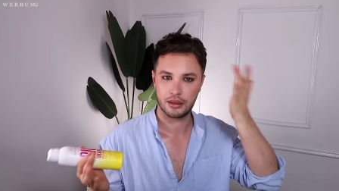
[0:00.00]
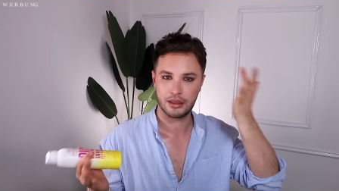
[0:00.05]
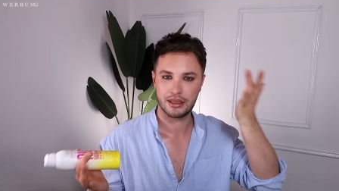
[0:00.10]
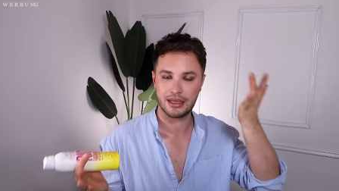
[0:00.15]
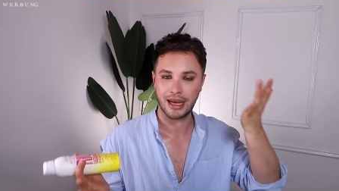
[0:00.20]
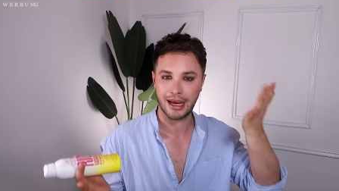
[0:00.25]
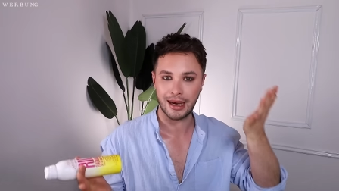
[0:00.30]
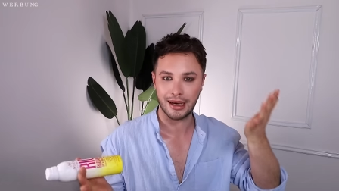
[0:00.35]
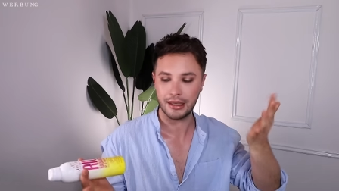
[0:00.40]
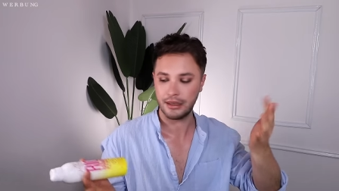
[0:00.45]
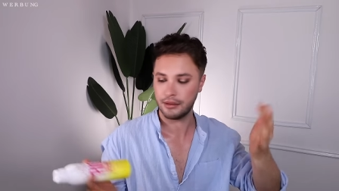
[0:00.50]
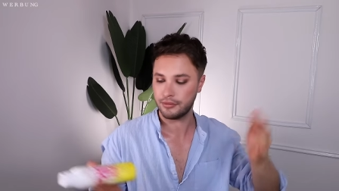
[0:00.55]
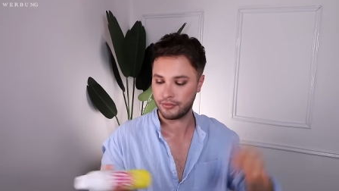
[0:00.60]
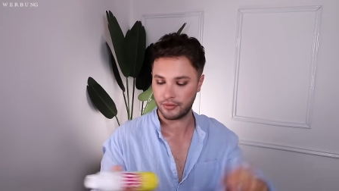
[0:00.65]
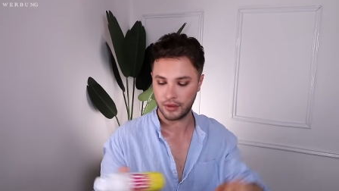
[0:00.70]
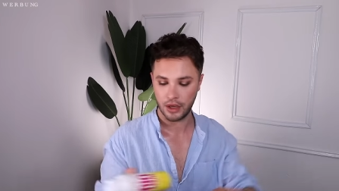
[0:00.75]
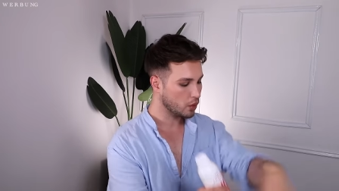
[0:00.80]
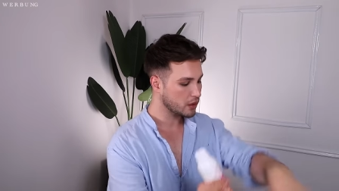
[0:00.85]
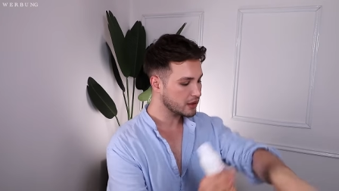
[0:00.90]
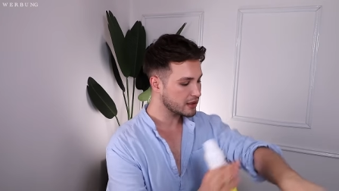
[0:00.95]

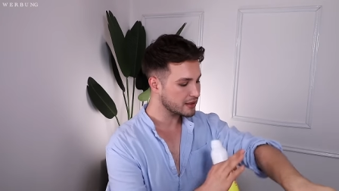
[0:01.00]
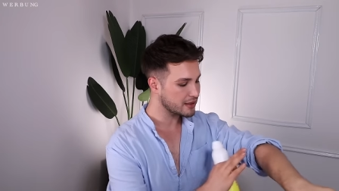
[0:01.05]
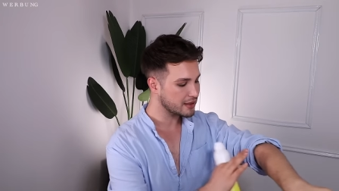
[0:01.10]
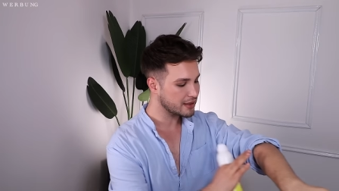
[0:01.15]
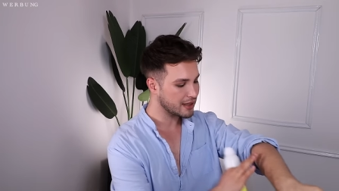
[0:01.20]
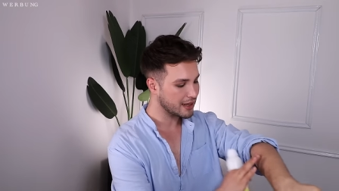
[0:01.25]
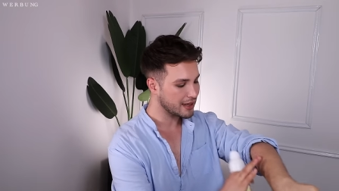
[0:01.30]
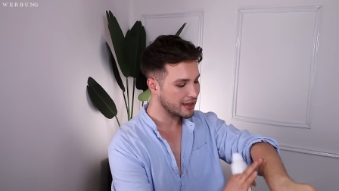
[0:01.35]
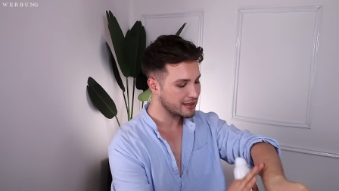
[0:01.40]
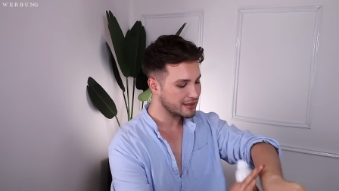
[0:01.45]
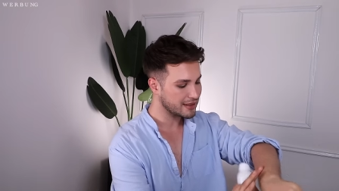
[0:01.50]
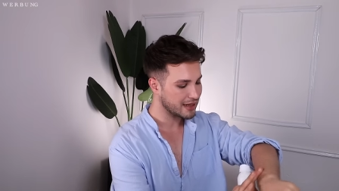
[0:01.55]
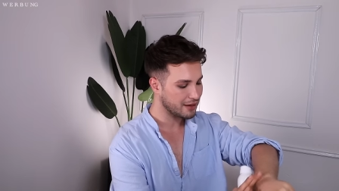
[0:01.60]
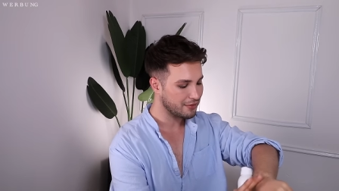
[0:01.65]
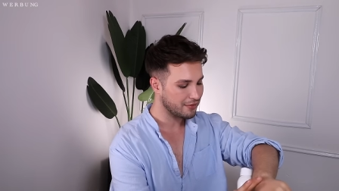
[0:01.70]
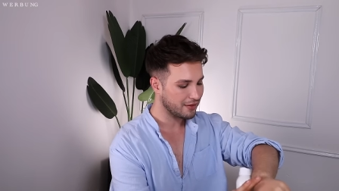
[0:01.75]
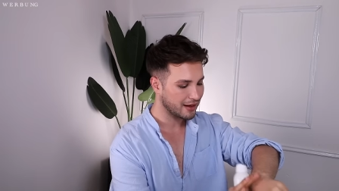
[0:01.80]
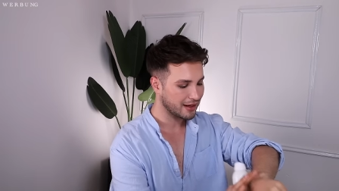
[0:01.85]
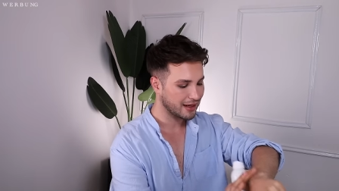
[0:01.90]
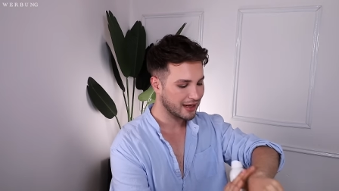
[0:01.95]
Larif und es hinterlässt
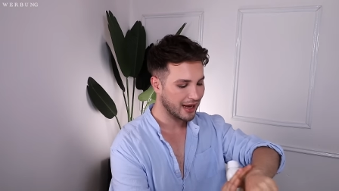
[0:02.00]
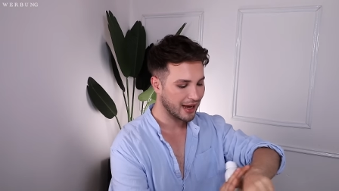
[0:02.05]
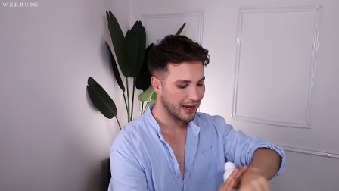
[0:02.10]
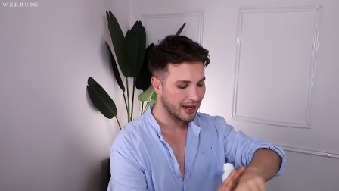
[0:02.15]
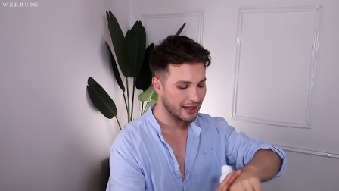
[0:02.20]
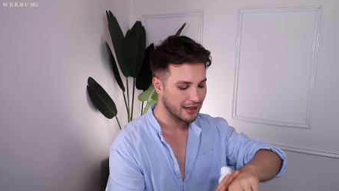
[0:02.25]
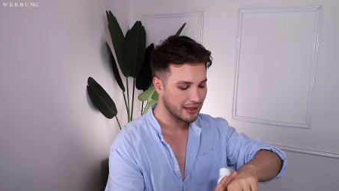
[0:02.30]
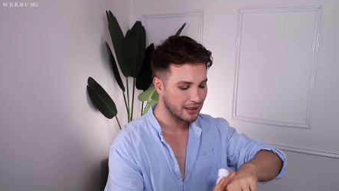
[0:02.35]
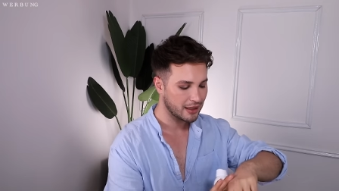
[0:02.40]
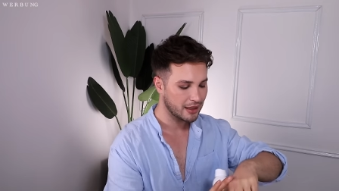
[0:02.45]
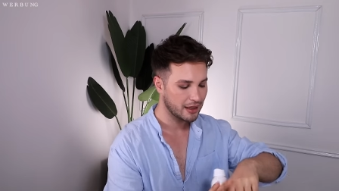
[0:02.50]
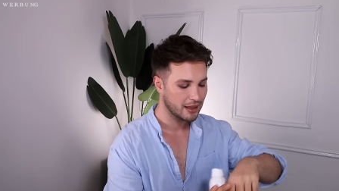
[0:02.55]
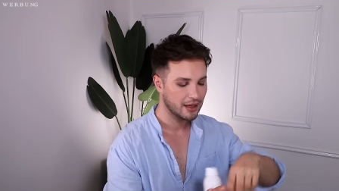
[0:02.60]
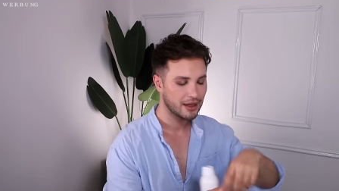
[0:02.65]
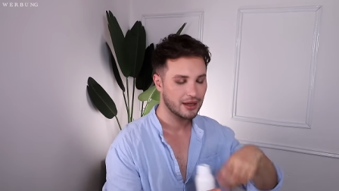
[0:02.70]
einfach kein